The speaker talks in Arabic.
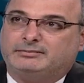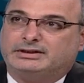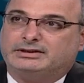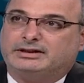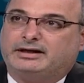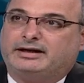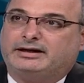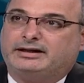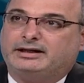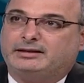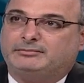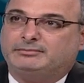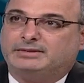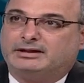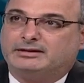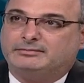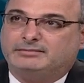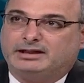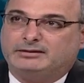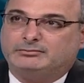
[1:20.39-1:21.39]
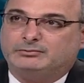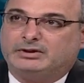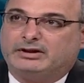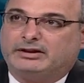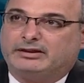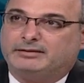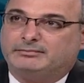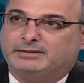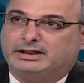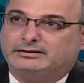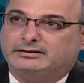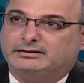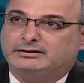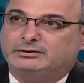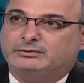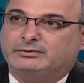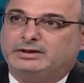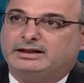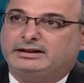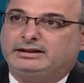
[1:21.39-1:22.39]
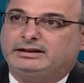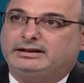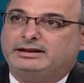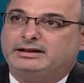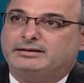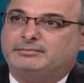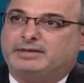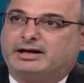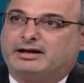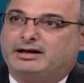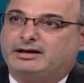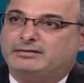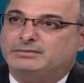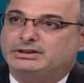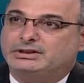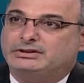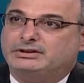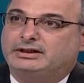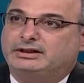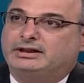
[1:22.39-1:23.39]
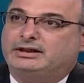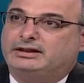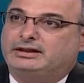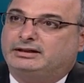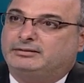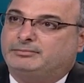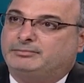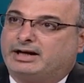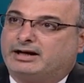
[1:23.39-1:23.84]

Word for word: مشاريع من قبل المنظمات الدولية برامج نعم.